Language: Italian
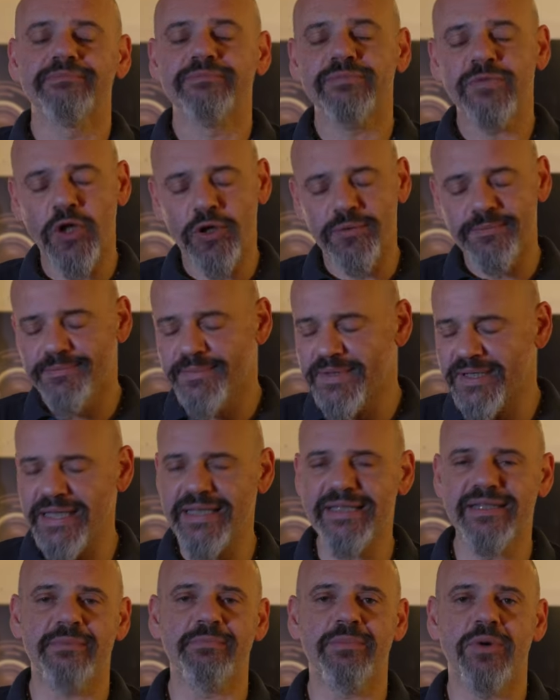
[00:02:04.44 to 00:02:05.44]
No,
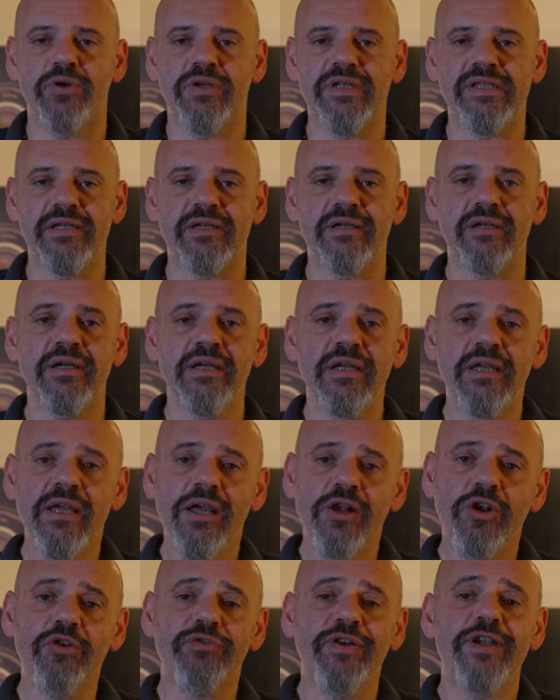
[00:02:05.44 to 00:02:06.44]
senza unboxing.
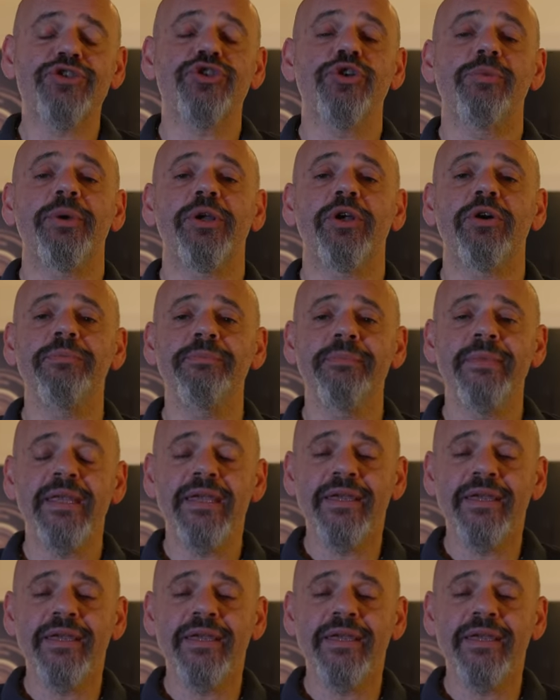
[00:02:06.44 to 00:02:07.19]
Lo faccio però